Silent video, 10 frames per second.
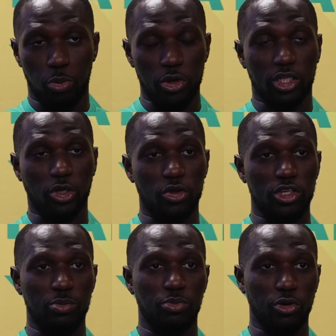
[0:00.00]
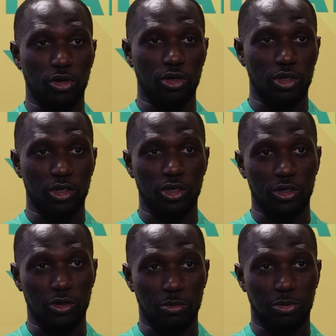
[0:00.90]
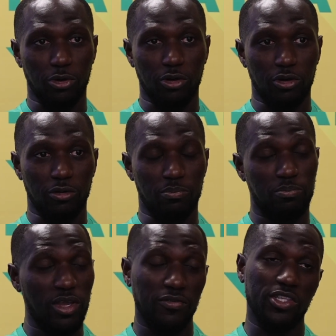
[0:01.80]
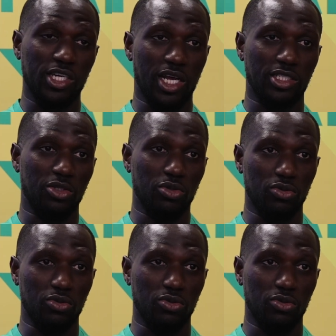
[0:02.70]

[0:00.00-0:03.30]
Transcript: peut être réuni pour, euh, pour euh, bien finir la saison.